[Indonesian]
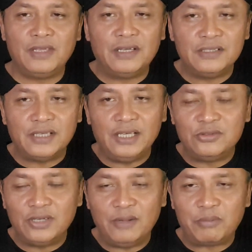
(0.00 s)
Jadi saya
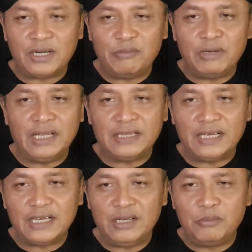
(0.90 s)
juga pernah
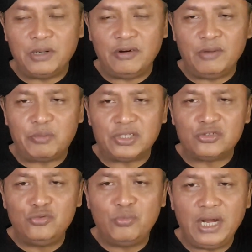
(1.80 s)
mengatakan bahwa
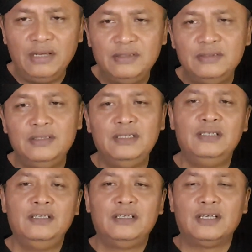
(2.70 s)
percuma
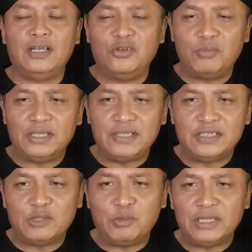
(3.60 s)
kalau
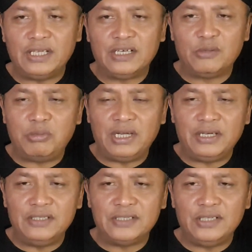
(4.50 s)
masa jabatan kepala
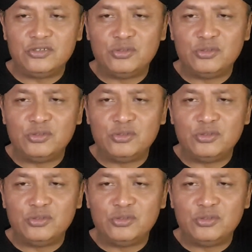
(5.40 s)
desa itu